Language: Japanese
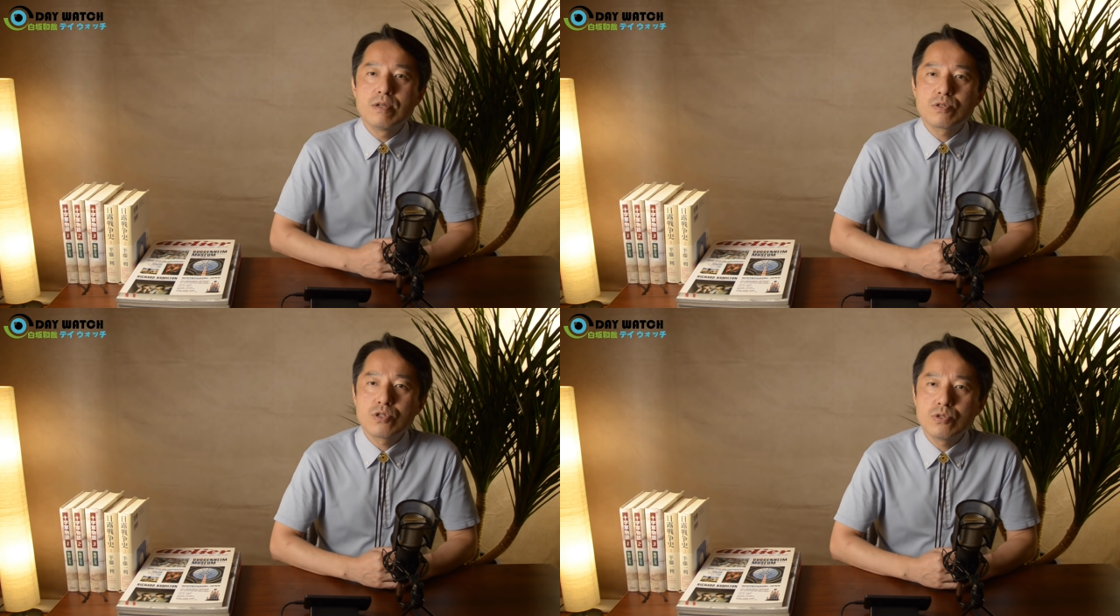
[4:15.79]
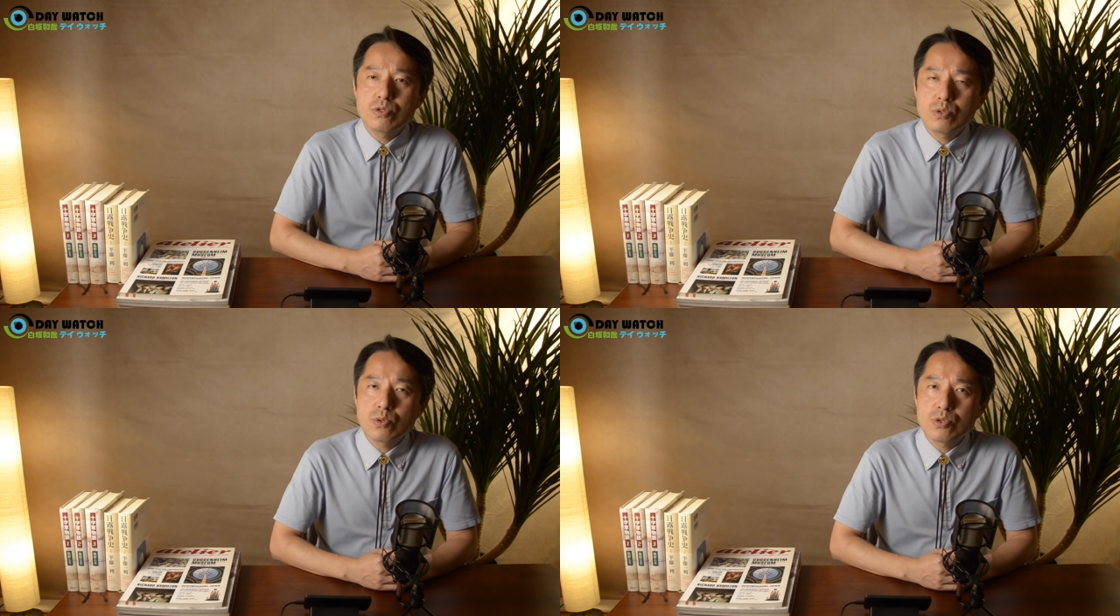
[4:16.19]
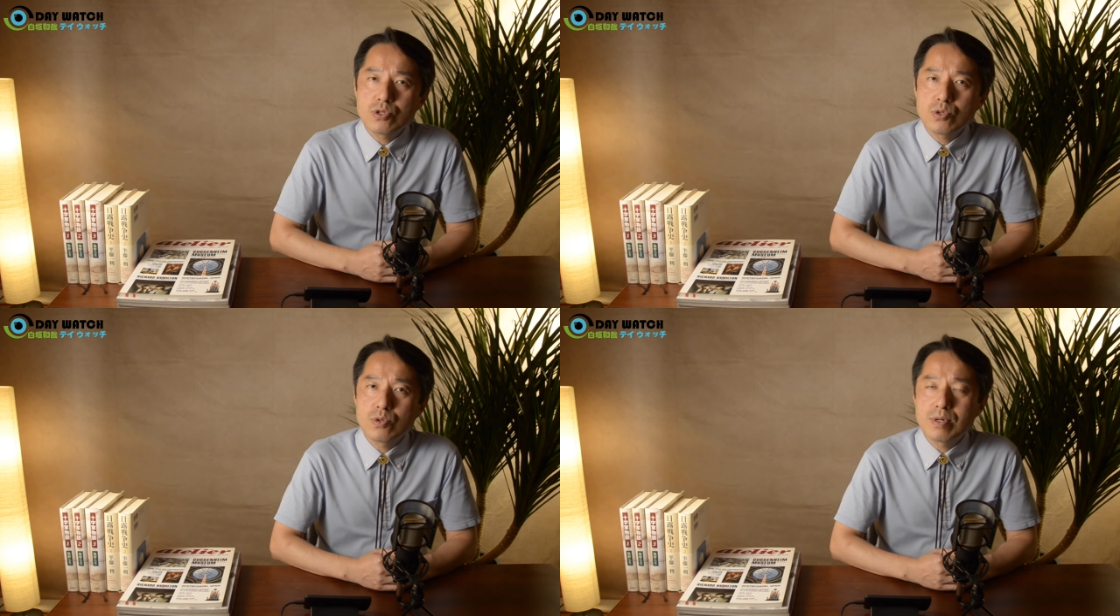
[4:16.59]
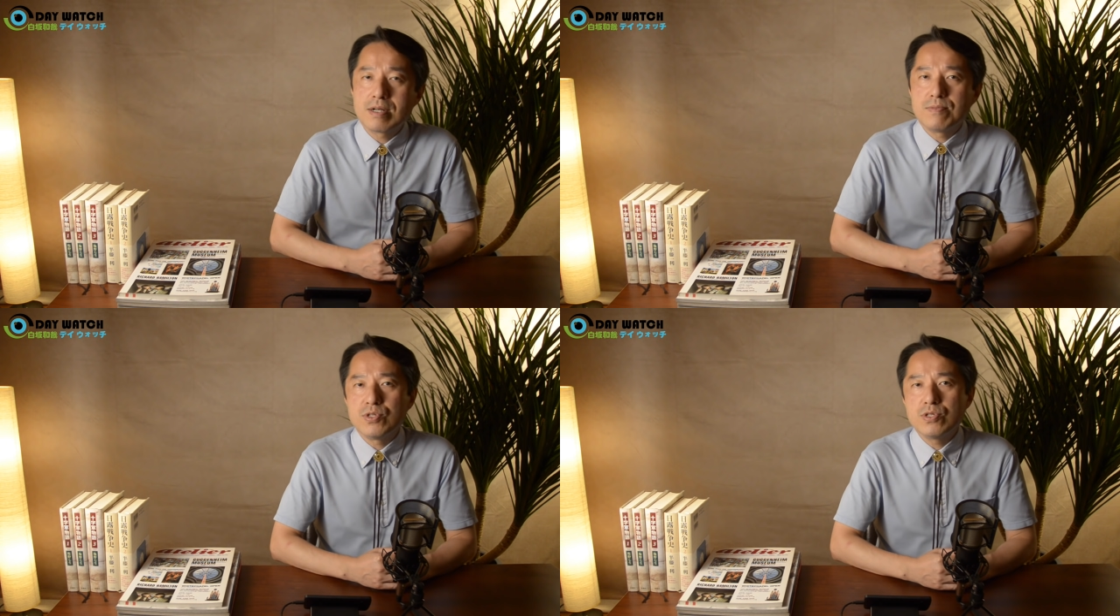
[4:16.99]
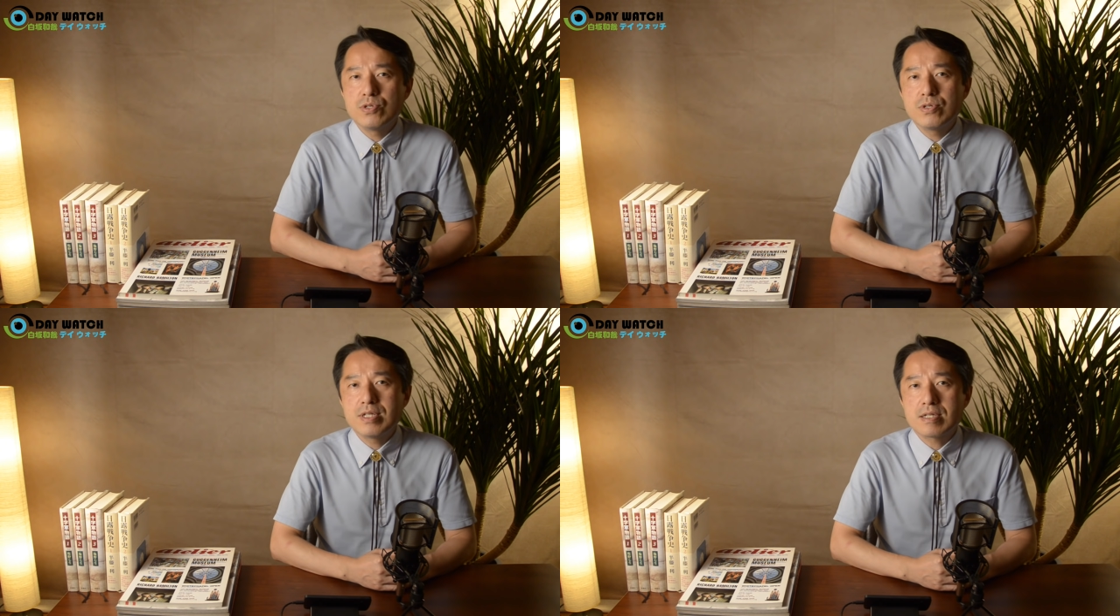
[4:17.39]
中等症は
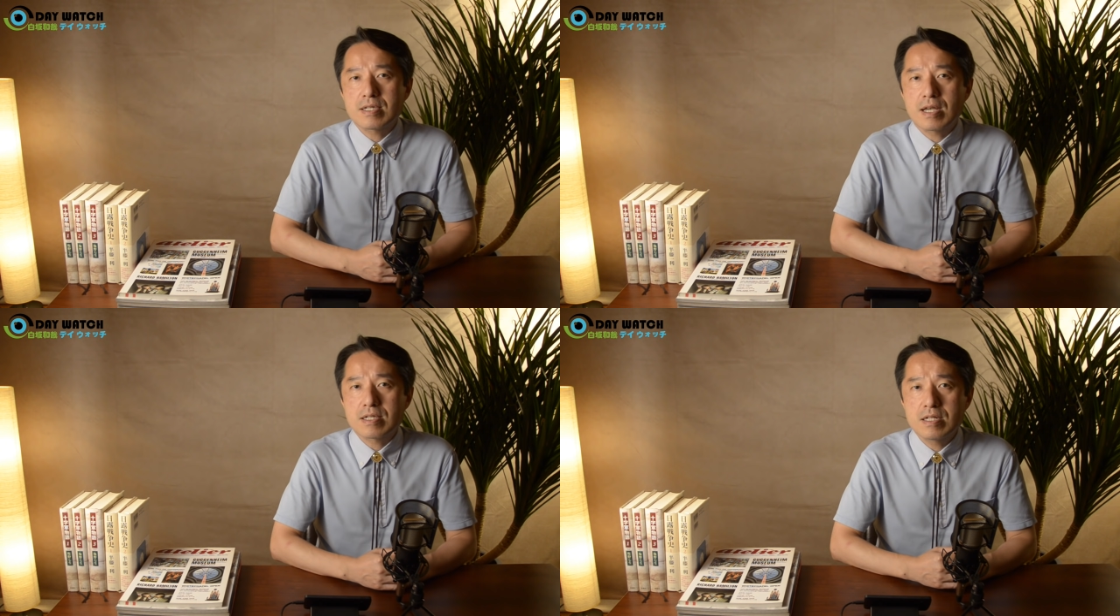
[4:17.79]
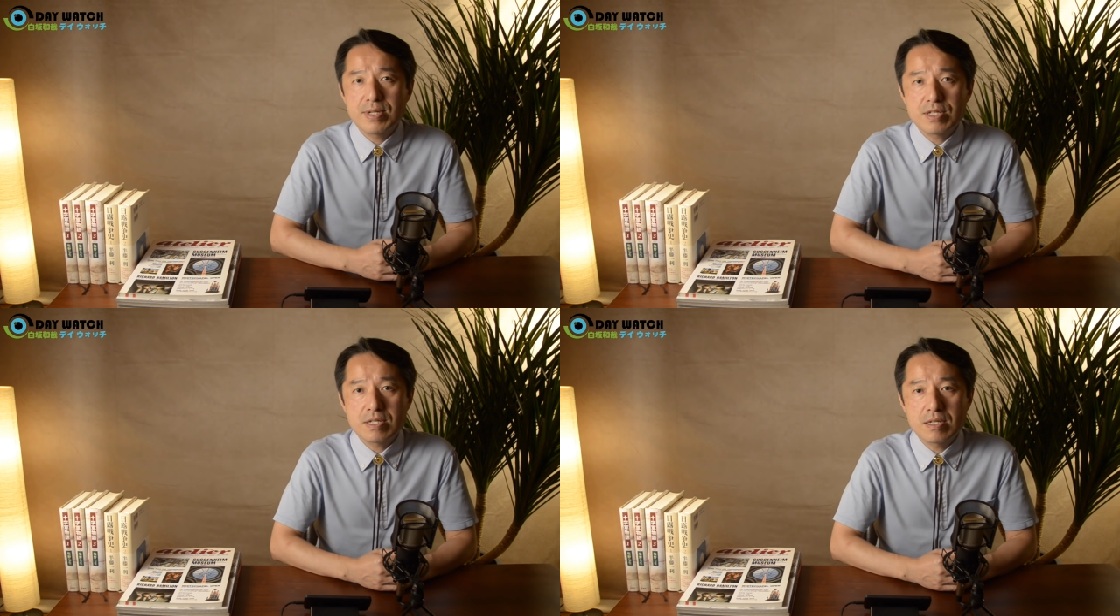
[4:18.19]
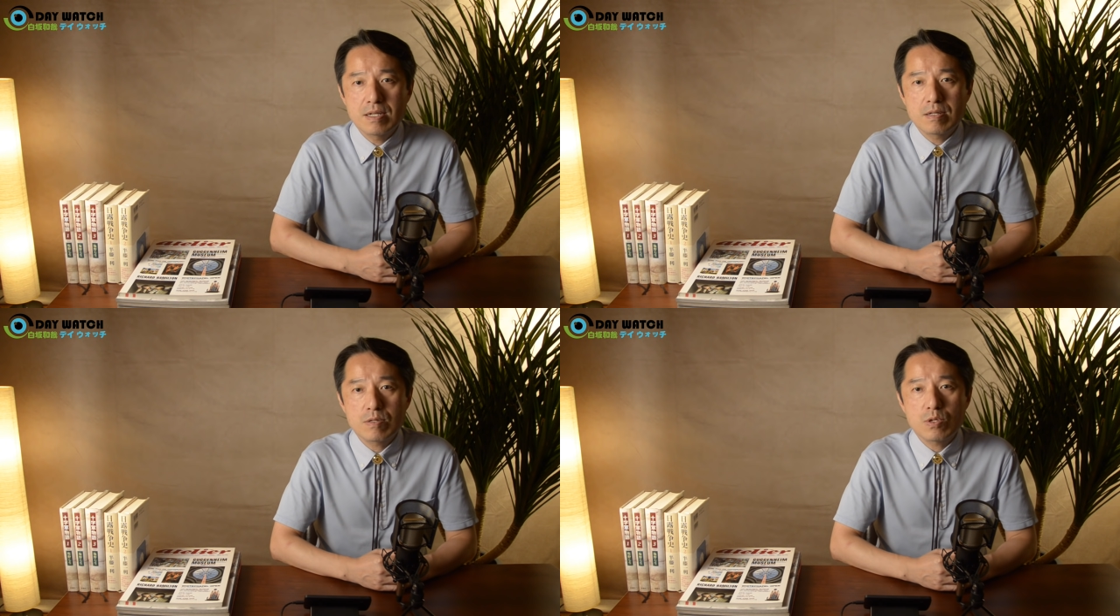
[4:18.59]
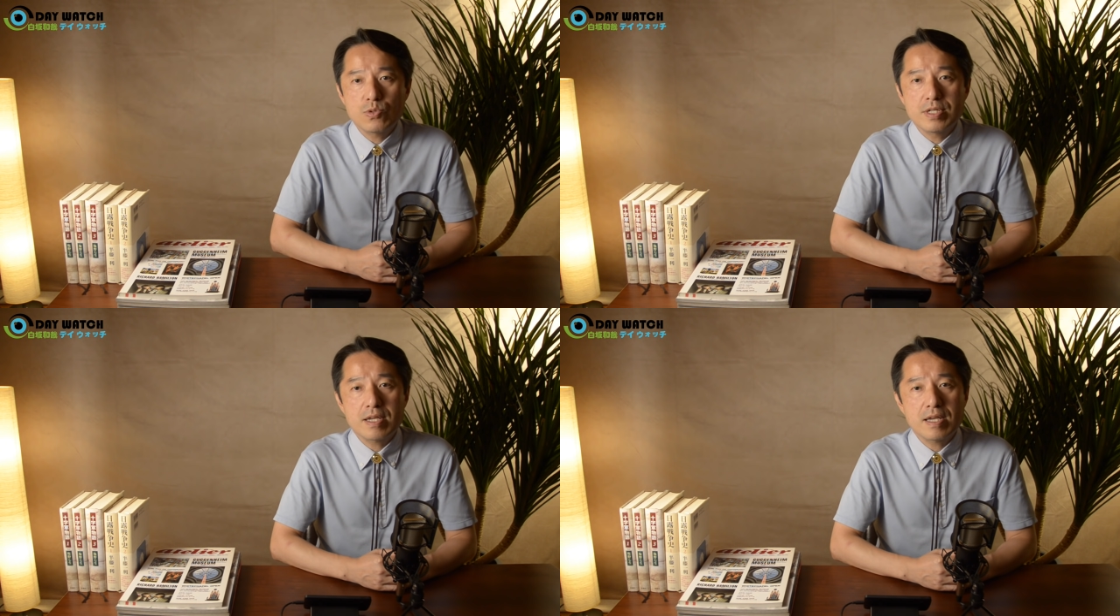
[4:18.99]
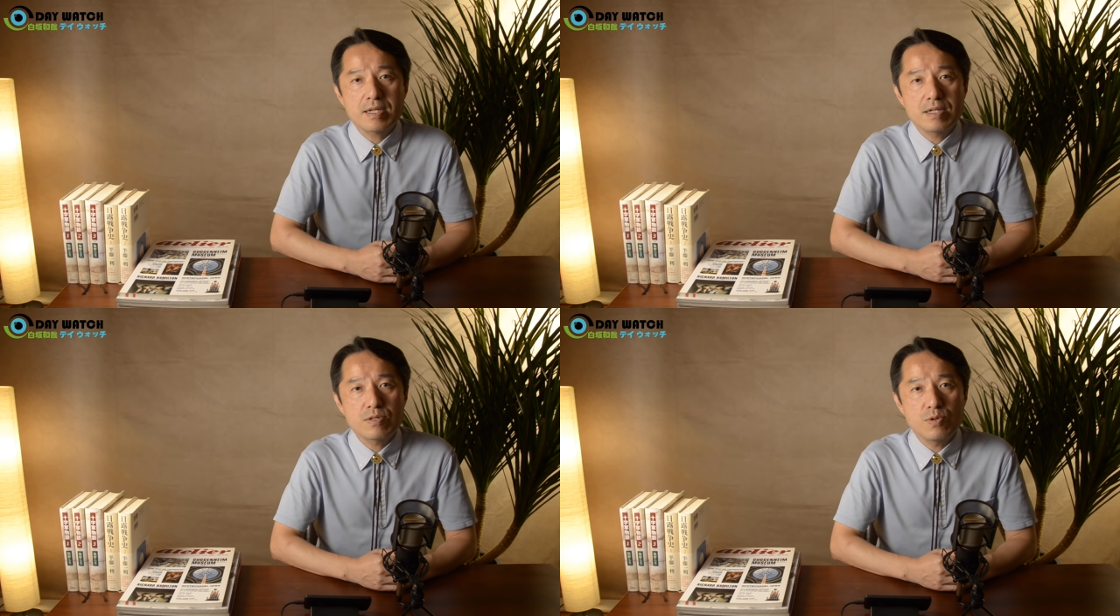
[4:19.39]
入院させるべしとの意見
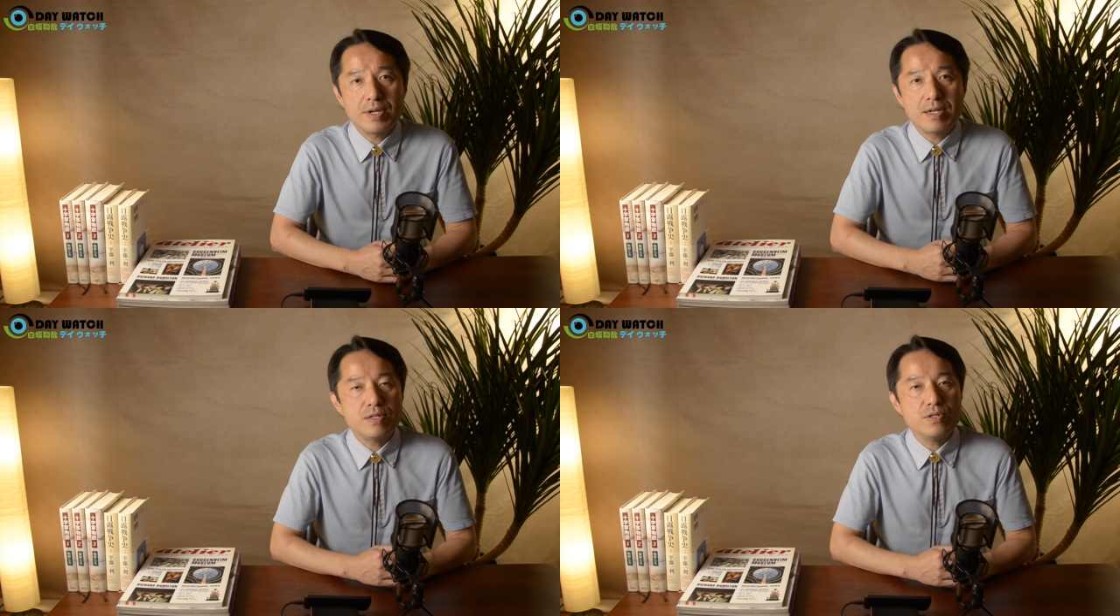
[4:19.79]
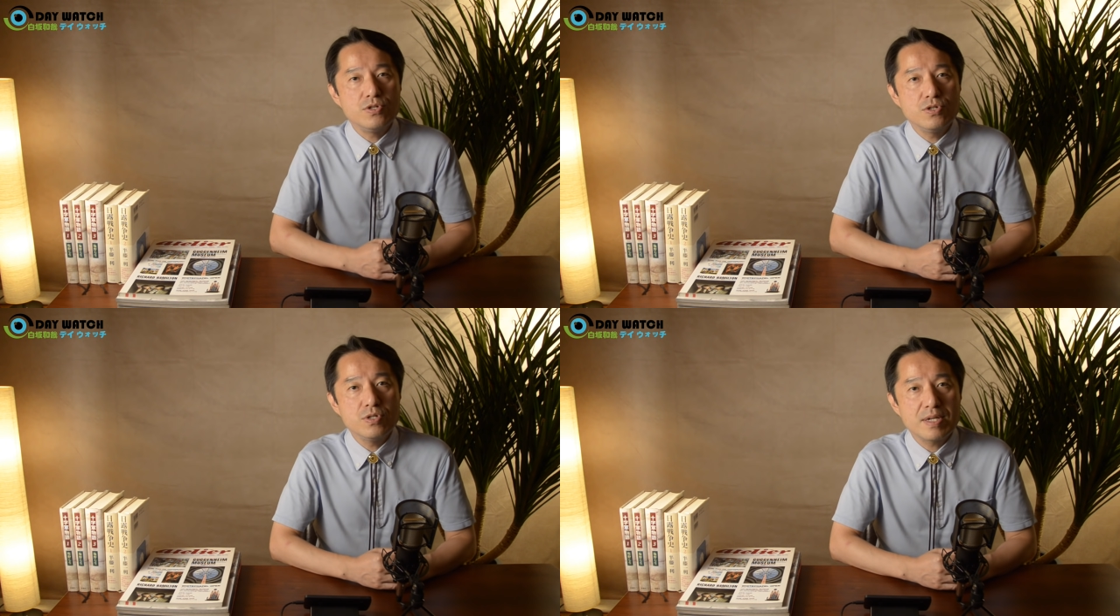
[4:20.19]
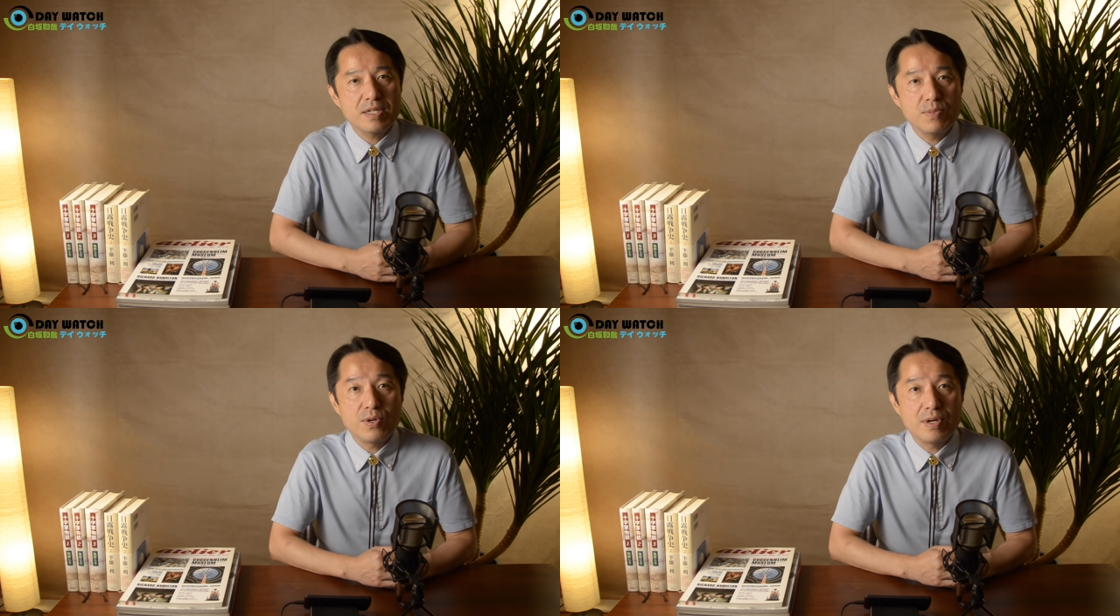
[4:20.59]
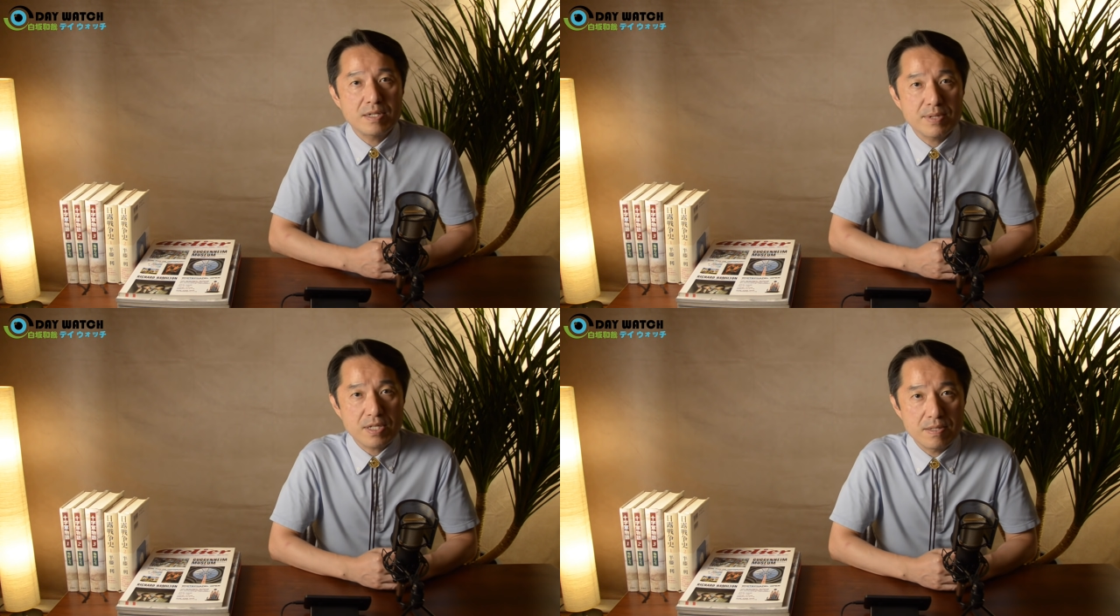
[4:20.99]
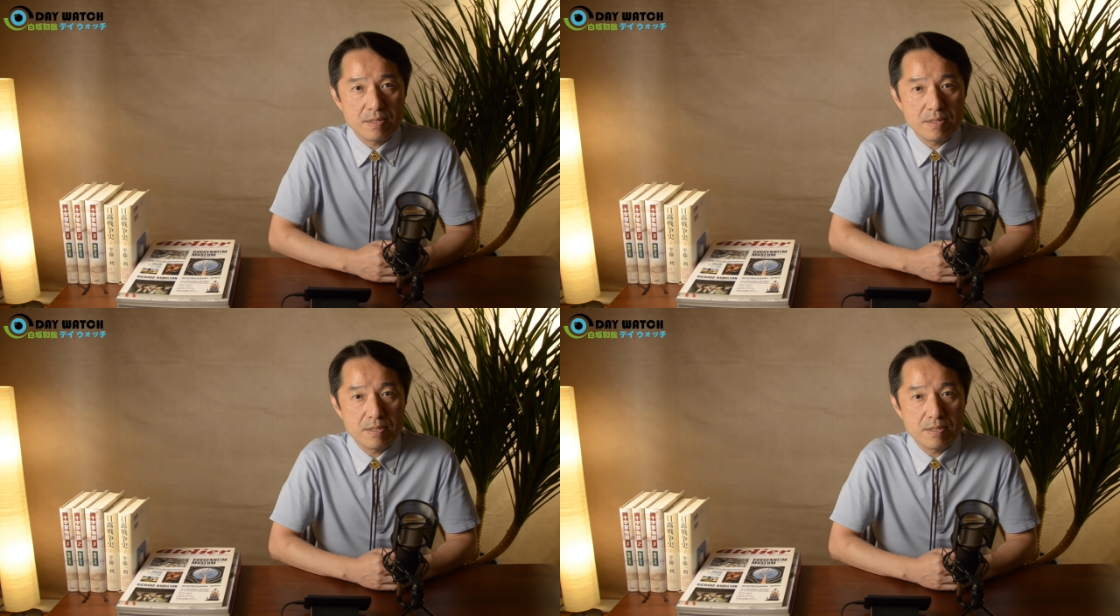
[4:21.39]
があるのは言うまでもありません。